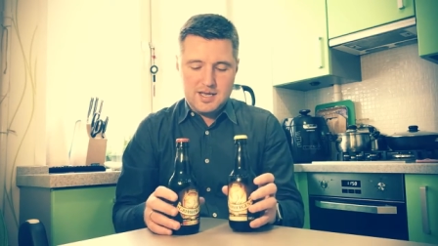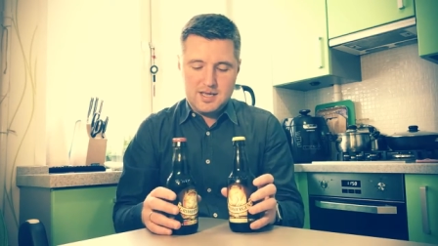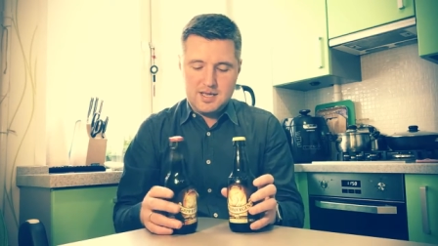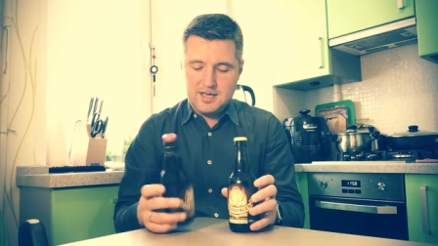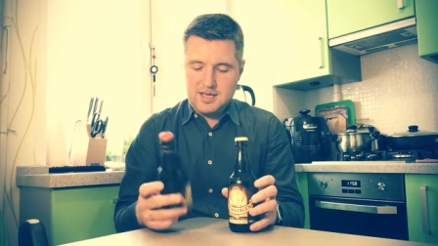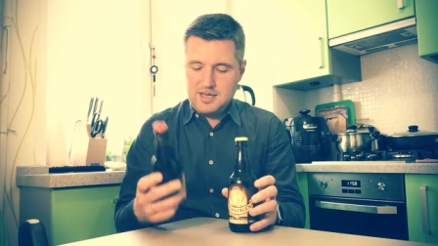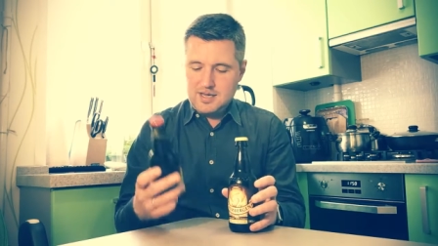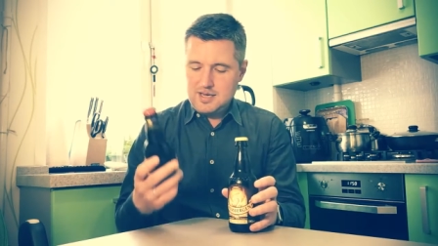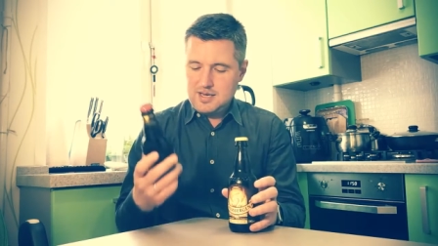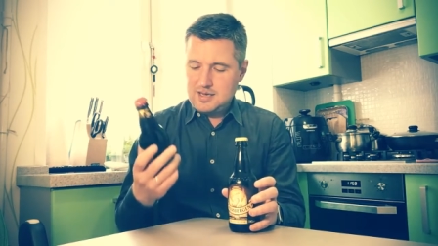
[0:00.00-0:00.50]

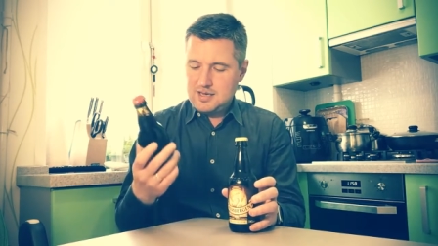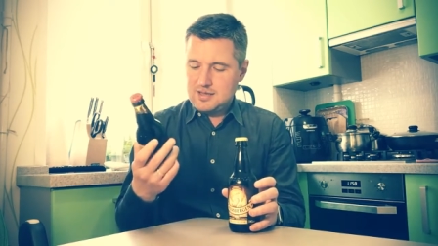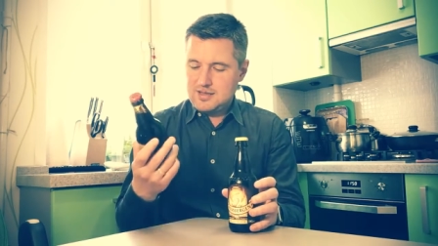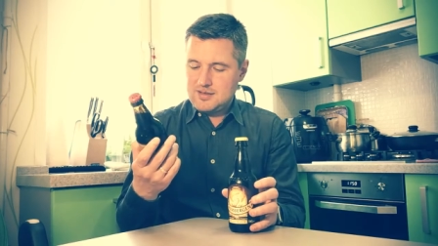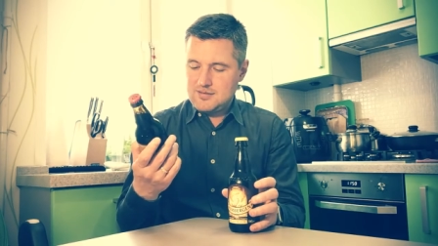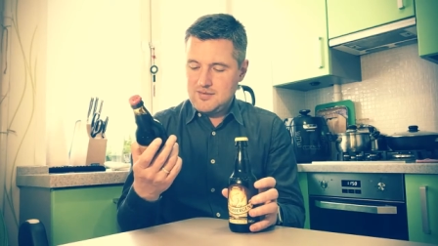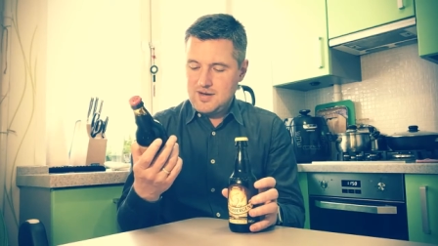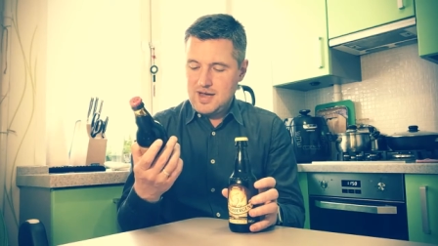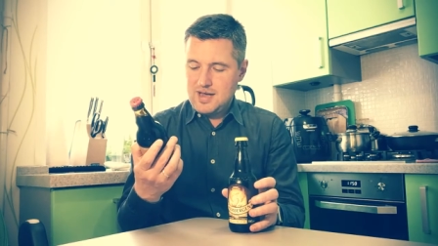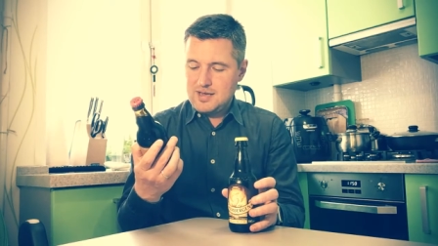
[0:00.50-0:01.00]
и
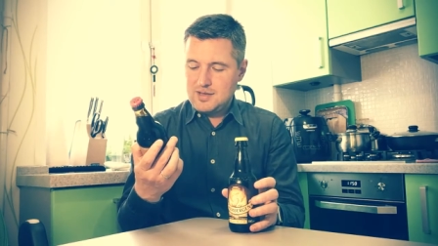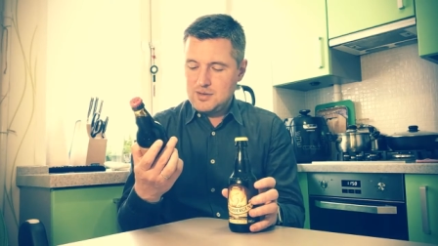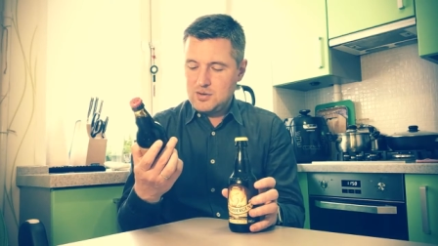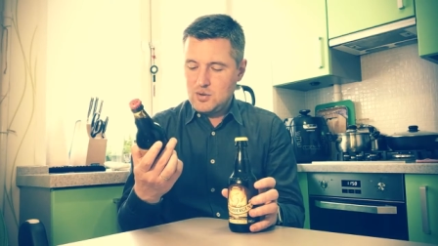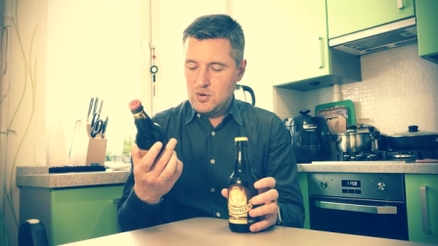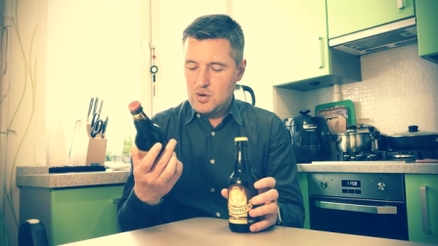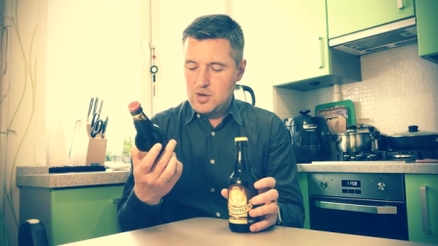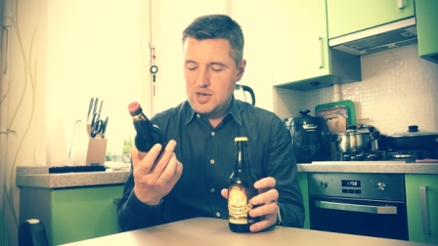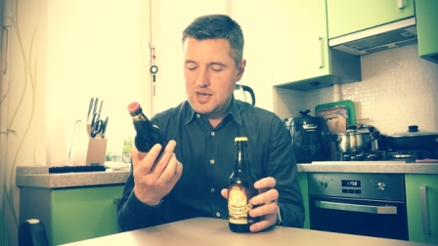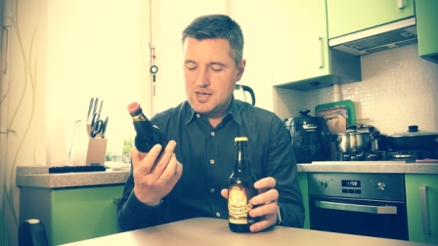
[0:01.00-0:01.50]

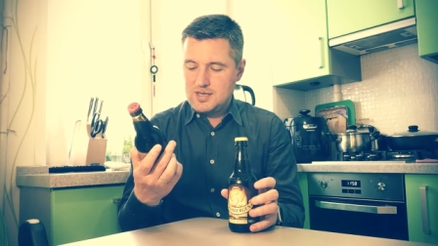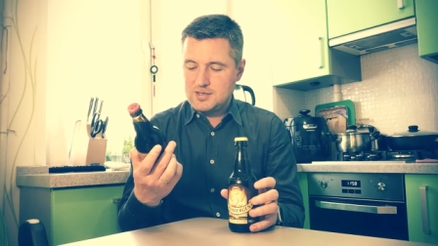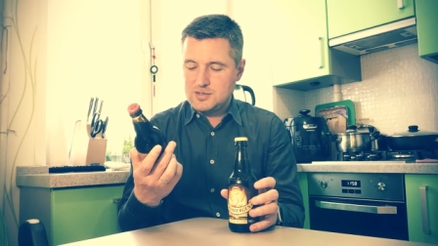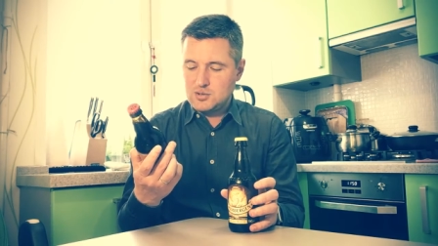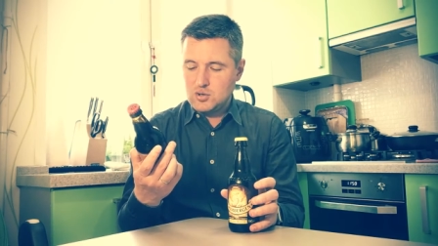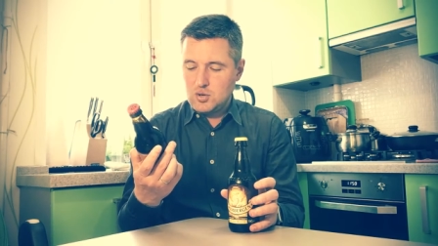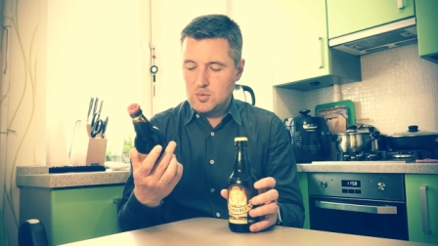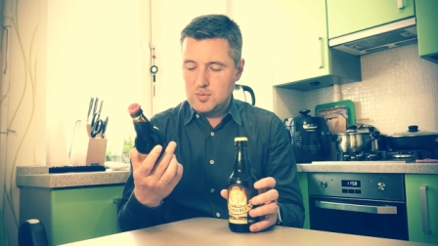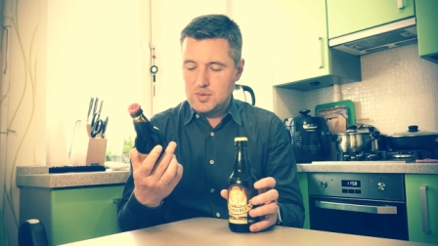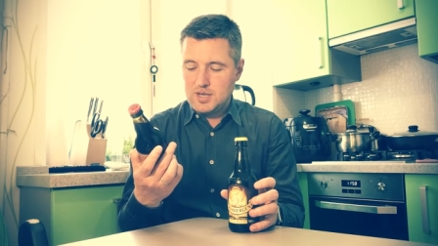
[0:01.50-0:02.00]
двойное
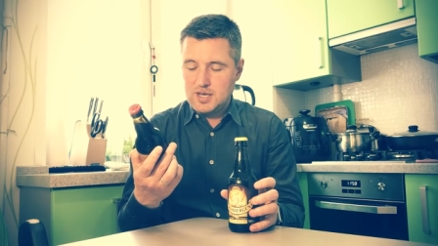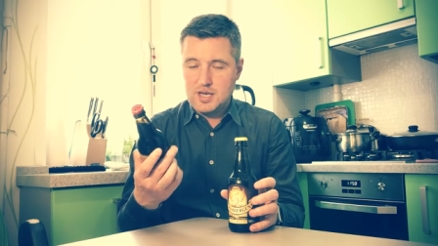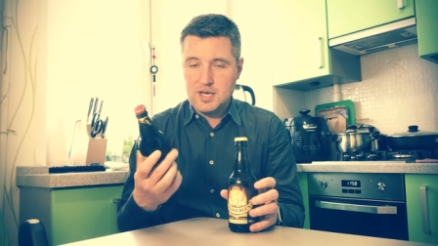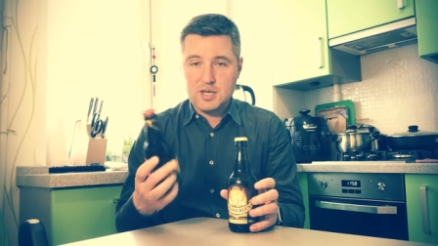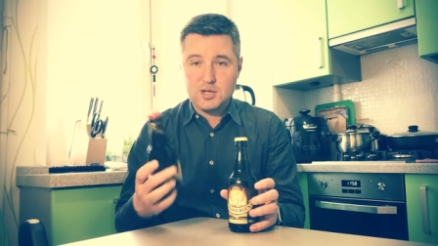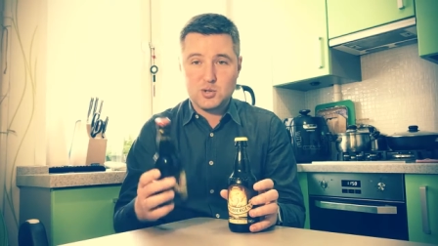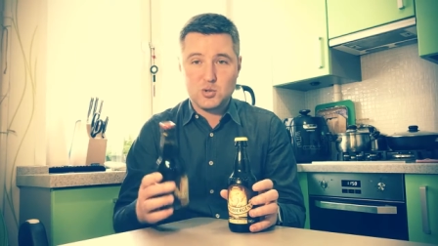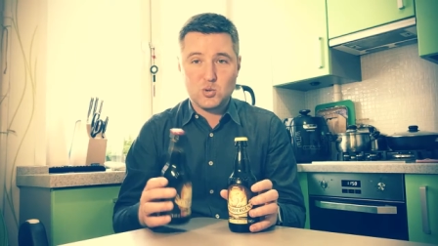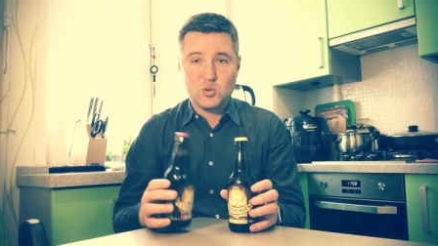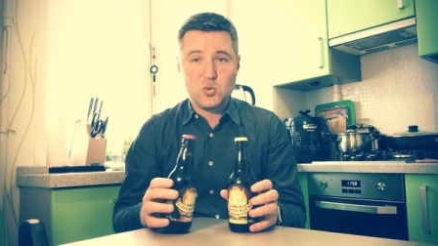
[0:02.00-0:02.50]

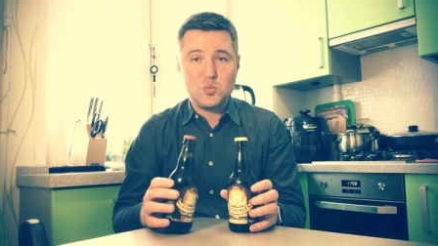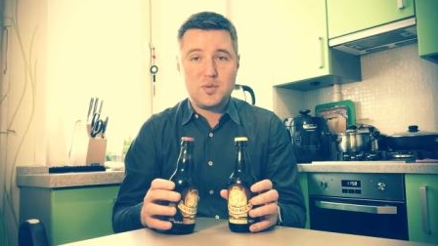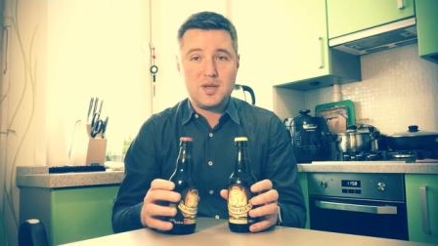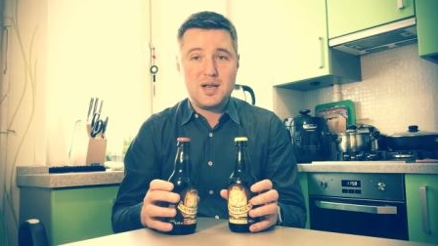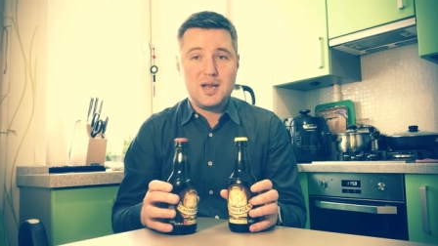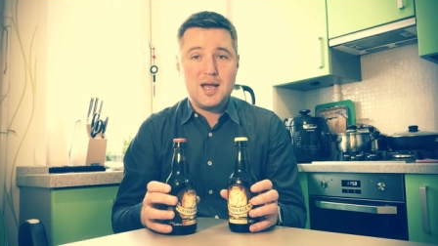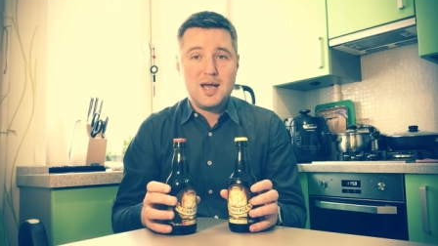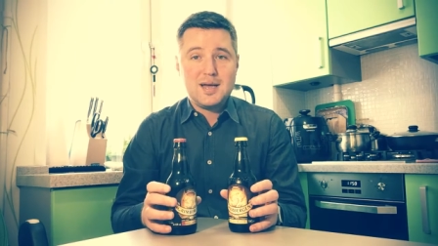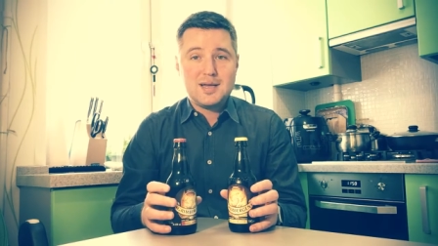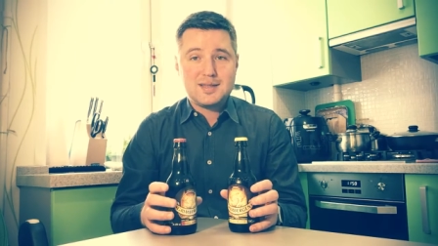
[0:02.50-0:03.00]
темное
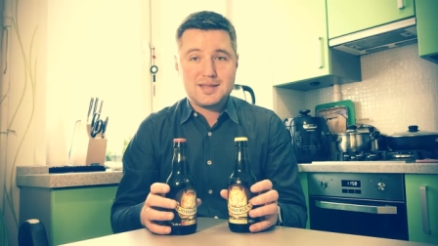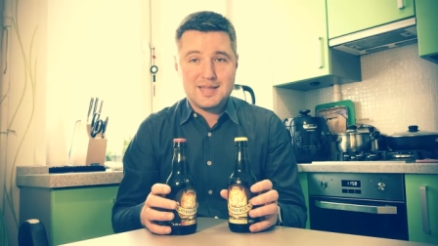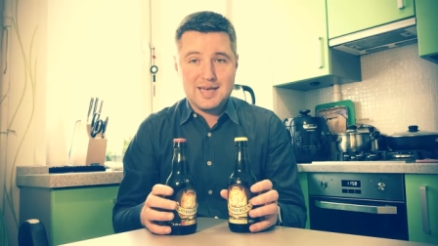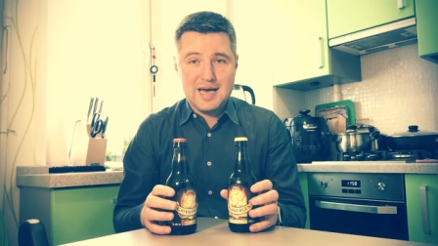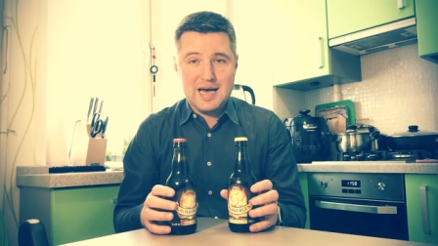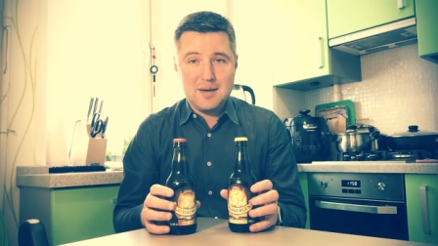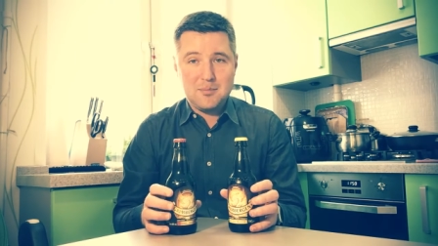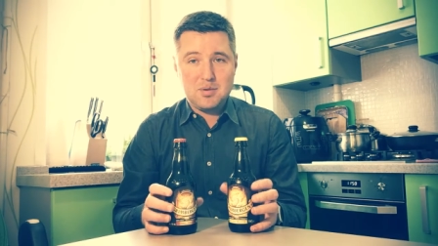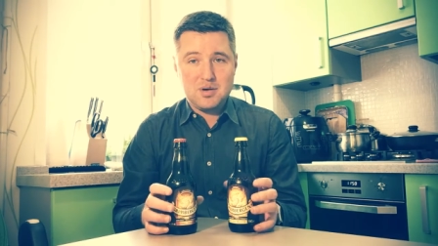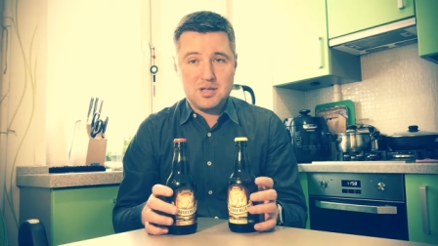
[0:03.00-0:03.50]
дубель
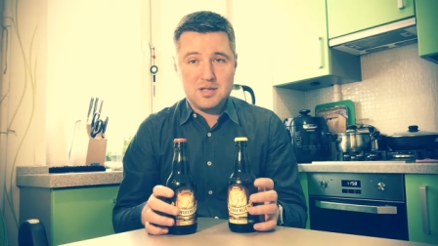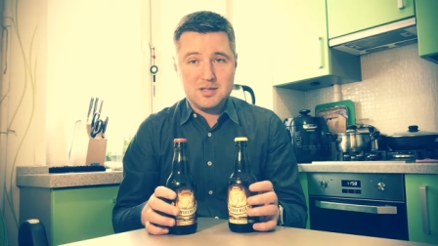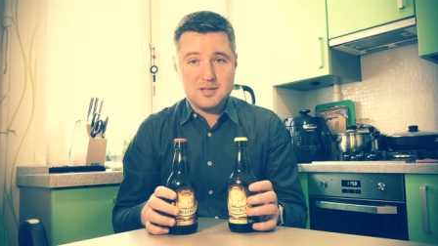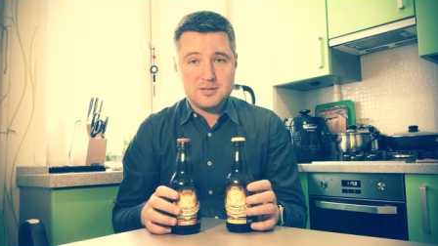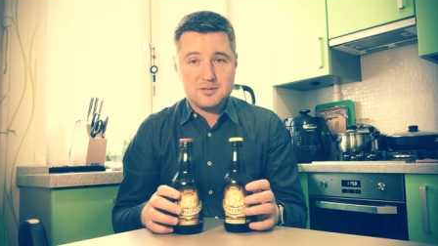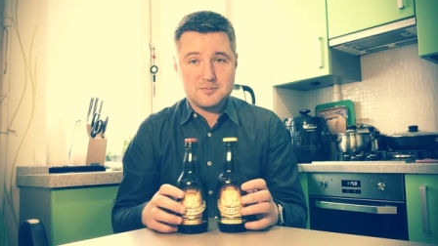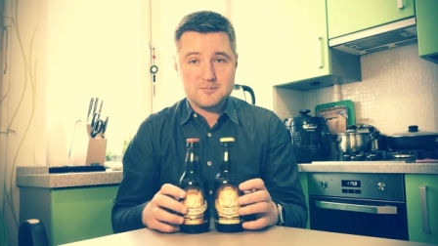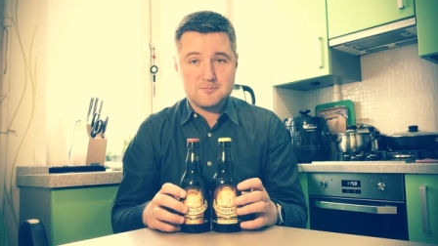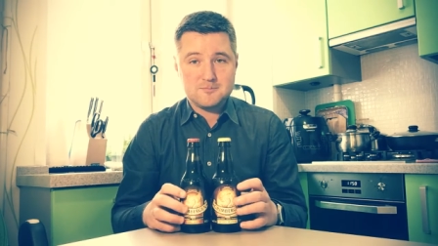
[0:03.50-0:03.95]
дабл.